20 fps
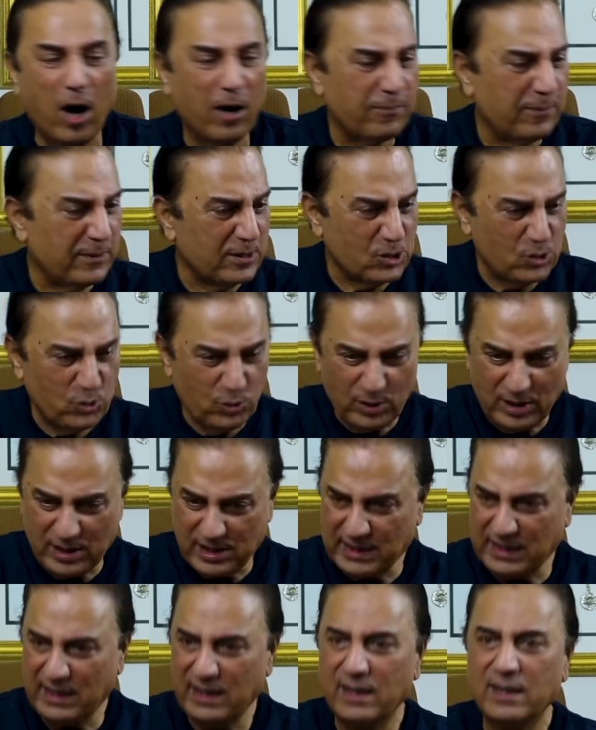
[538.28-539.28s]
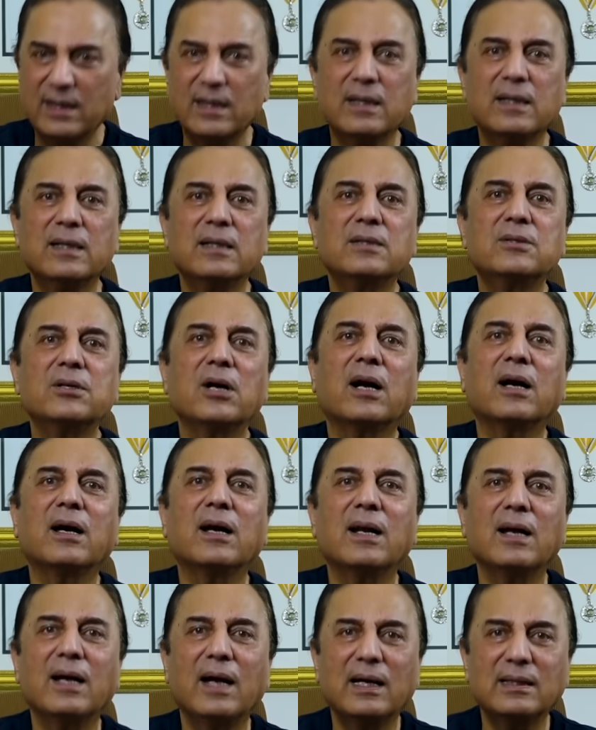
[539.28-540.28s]
और फिर सूरज के
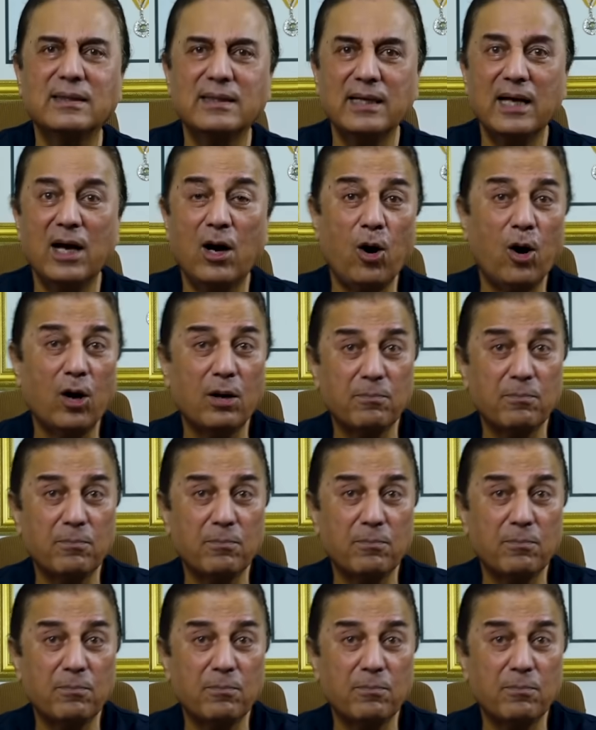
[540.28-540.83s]
चक्कर लगाती है